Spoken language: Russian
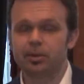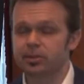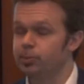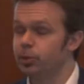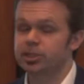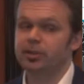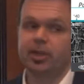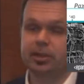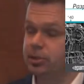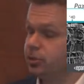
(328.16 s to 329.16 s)
с большей
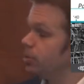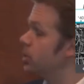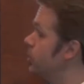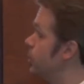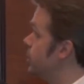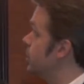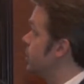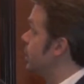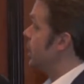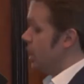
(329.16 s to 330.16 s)
вероятностью был
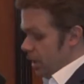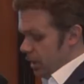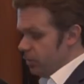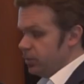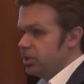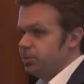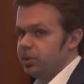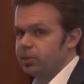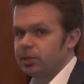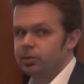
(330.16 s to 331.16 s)
выполнен. И в
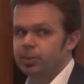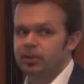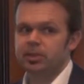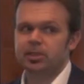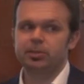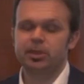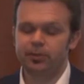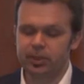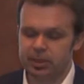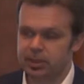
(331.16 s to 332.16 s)
2001 году появился
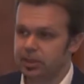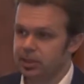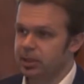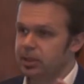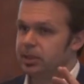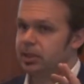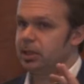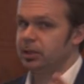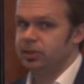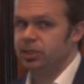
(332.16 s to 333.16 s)
манифест. Э,
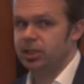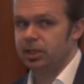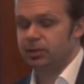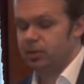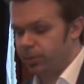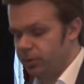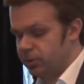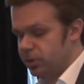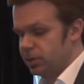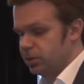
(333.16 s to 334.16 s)
отвечая на
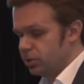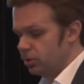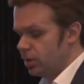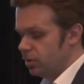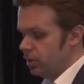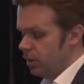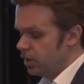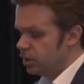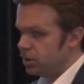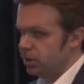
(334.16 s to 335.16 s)
вопрос, что такое
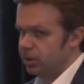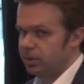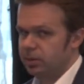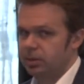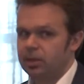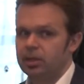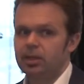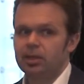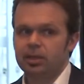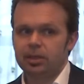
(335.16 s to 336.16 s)
agile,
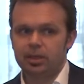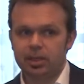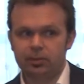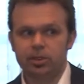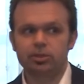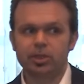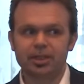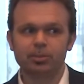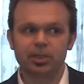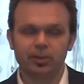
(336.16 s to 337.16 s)
я отвечу,
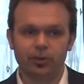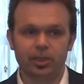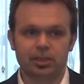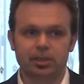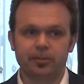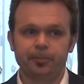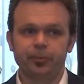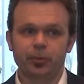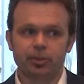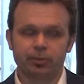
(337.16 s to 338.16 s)
это манифест.
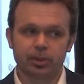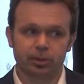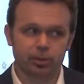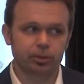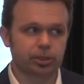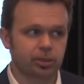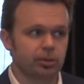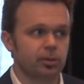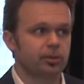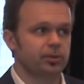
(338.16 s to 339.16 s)
То есть вот то,
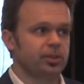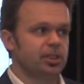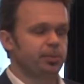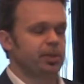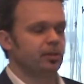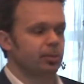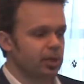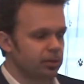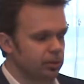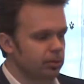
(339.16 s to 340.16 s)
что в 2001
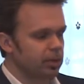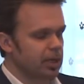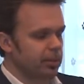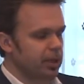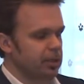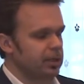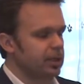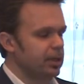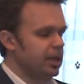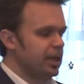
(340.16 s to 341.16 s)
году
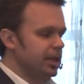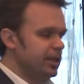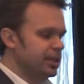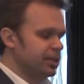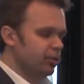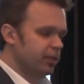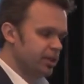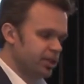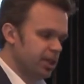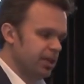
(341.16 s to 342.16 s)
команда из
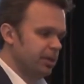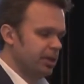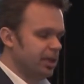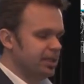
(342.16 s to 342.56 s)
уважаемых